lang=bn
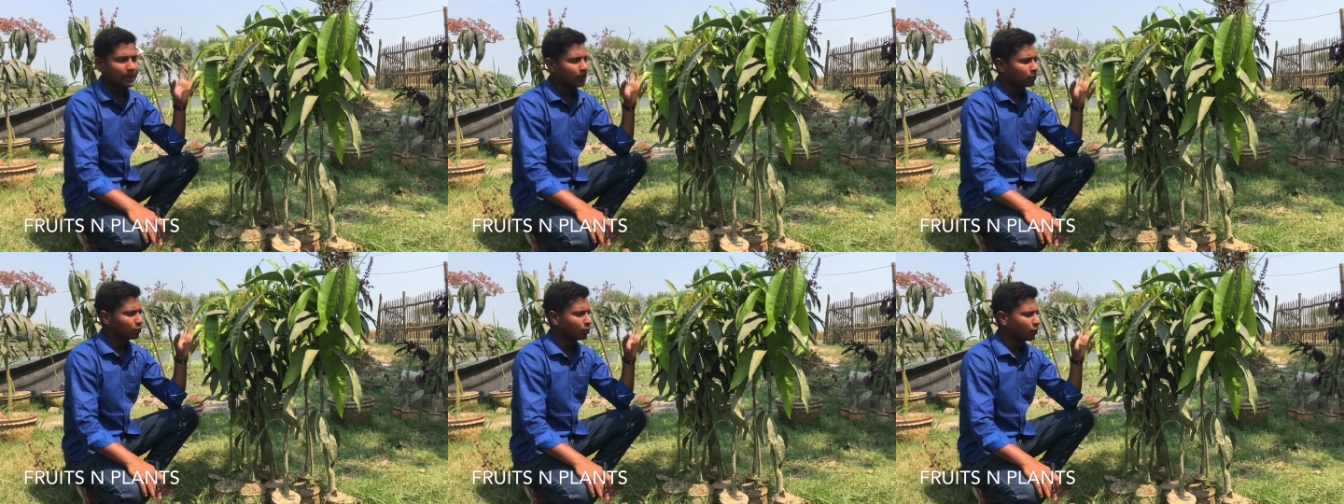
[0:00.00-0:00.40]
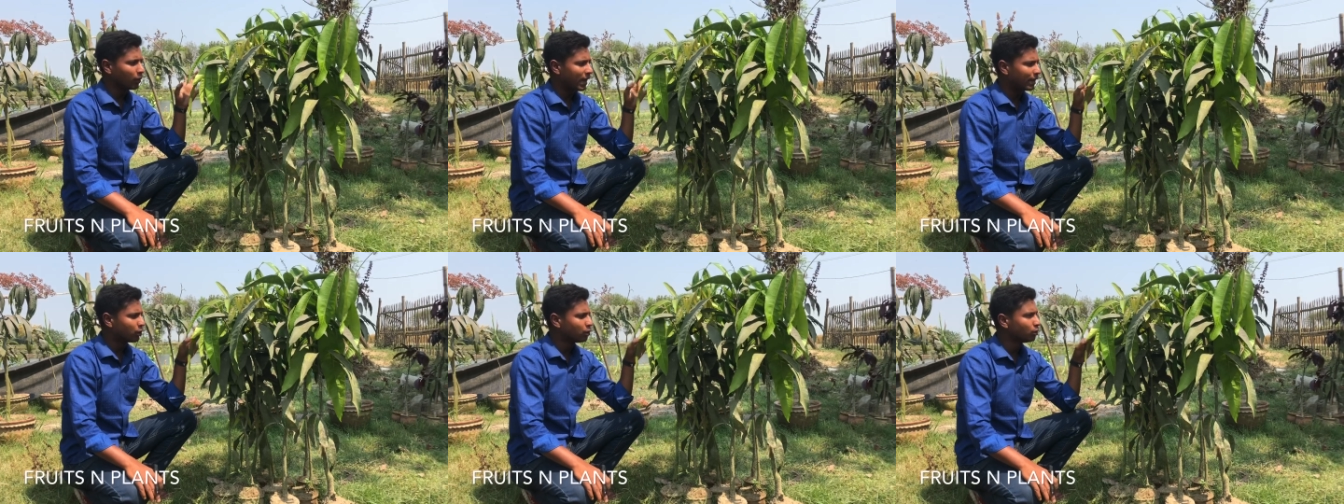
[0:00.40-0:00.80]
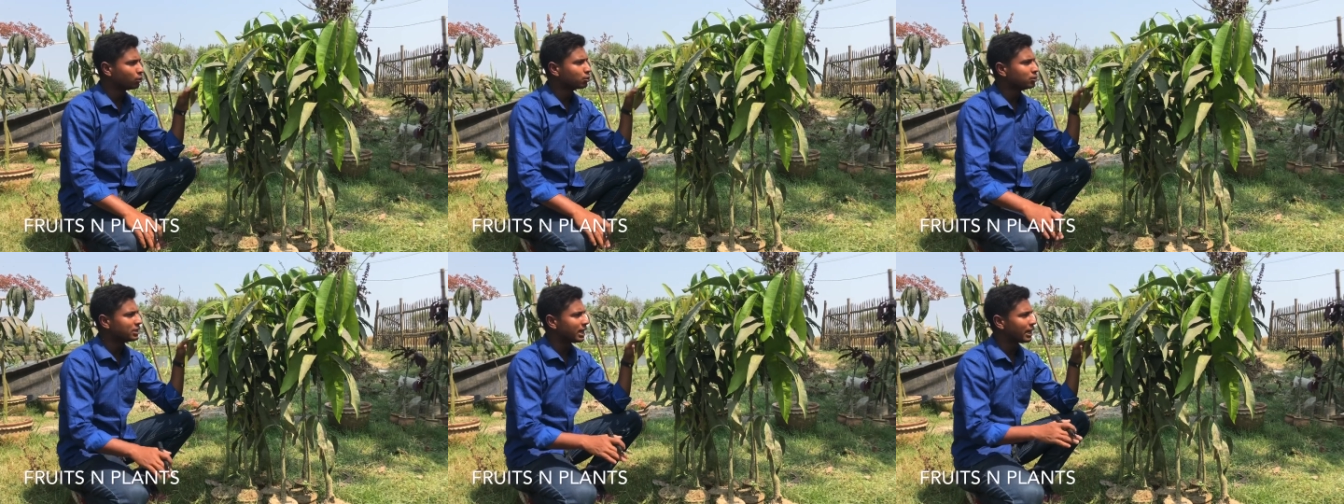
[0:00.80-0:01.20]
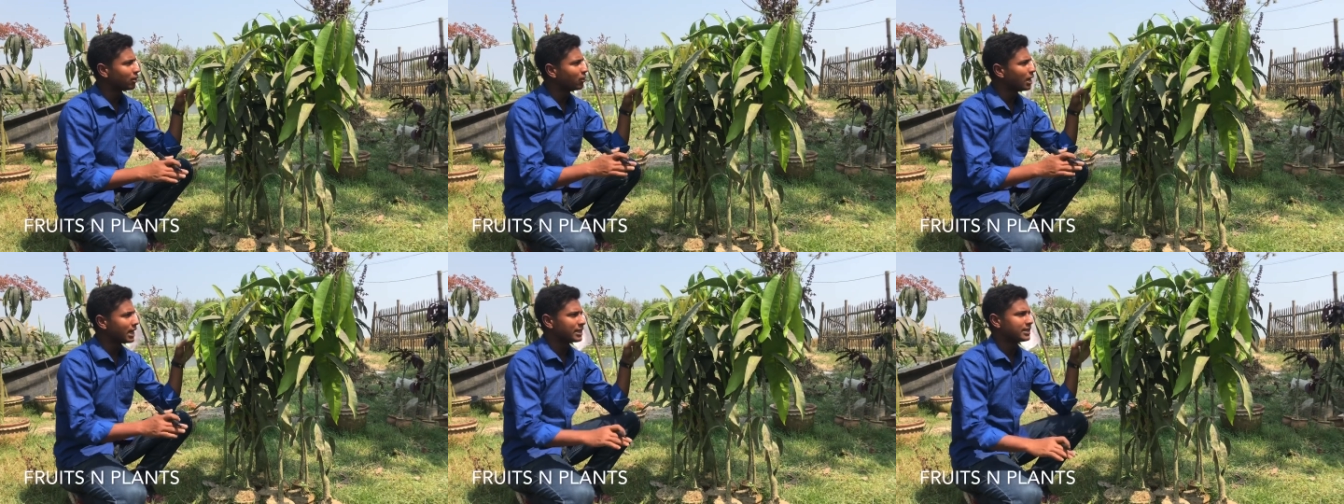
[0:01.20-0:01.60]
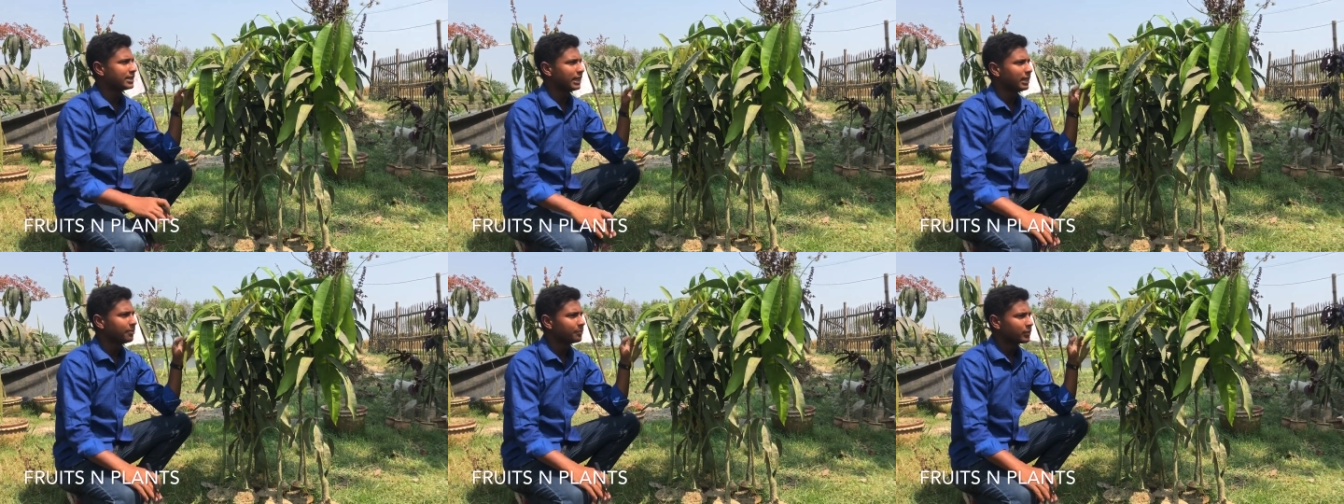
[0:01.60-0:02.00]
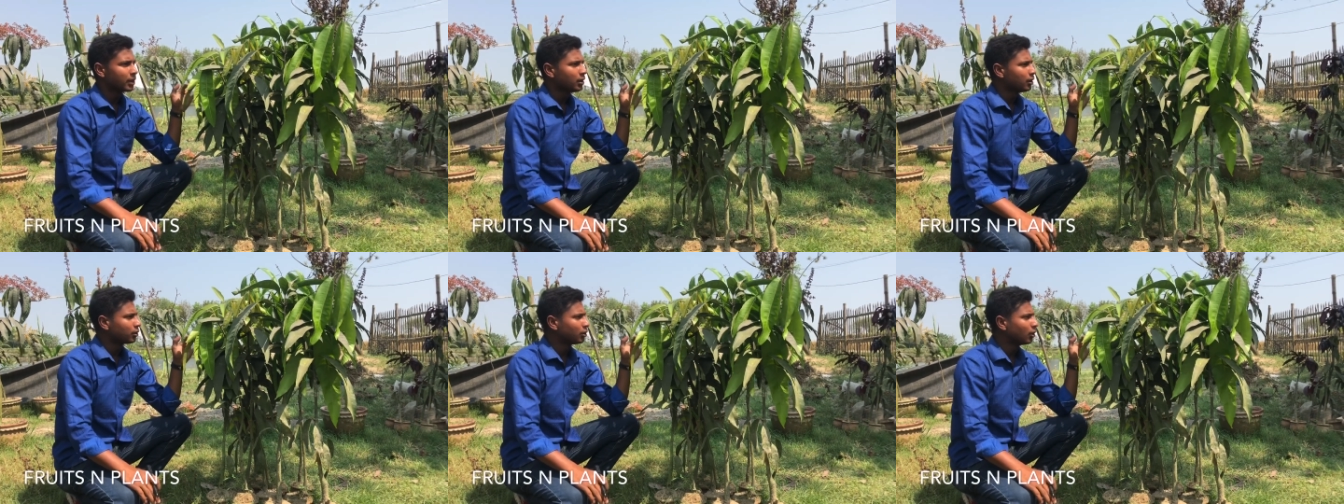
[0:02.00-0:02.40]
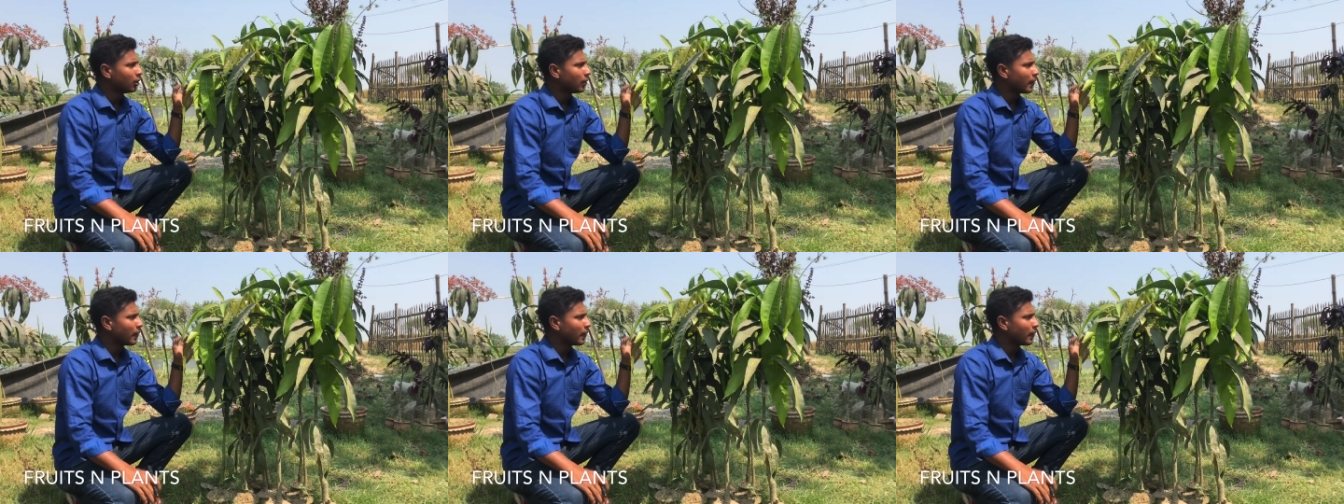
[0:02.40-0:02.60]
তো এখন নতুন চারাগুলো আসছে তো